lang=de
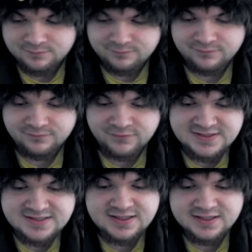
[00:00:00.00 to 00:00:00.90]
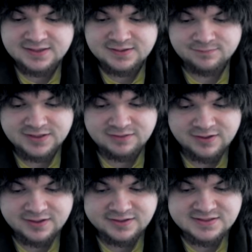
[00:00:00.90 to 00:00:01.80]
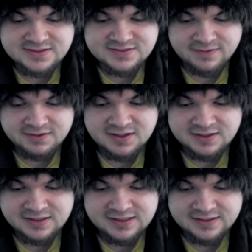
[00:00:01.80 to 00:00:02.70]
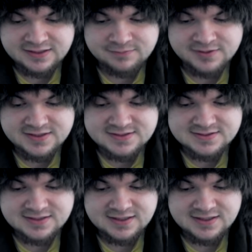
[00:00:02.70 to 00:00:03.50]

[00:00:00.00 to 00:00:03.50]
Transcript: was ich mittlerweile in diesen zwei Jahren gelernt habe, ist,